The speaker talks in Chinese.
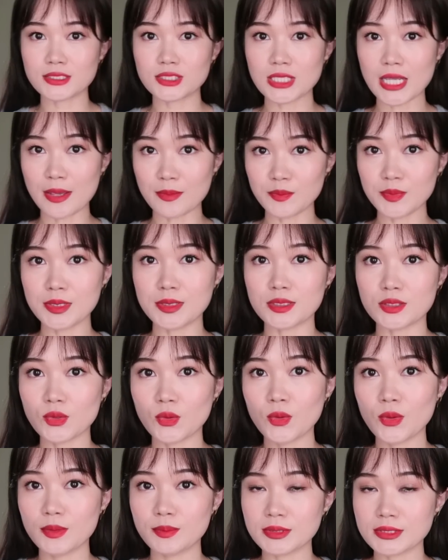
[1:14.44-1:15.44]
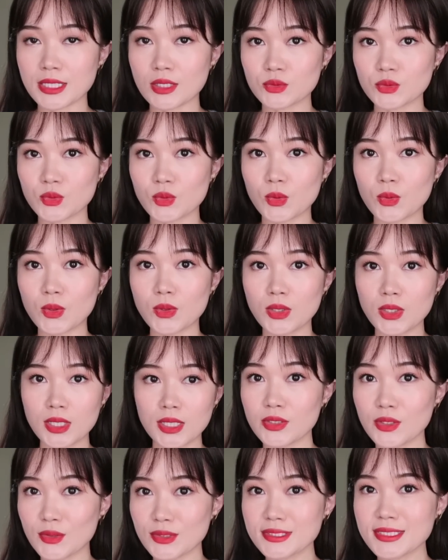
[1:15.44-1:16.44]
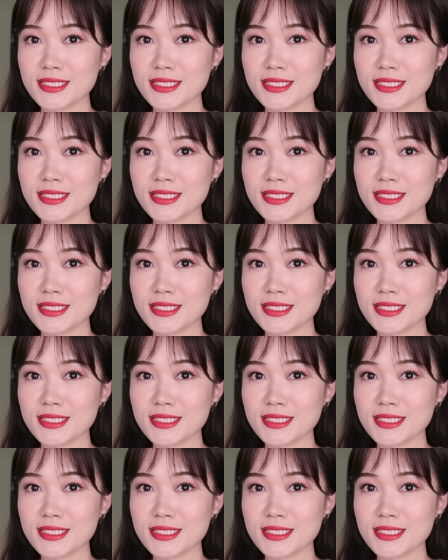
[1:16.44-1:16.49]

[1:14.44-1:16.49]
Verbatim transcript: 的产品都会比较多，有一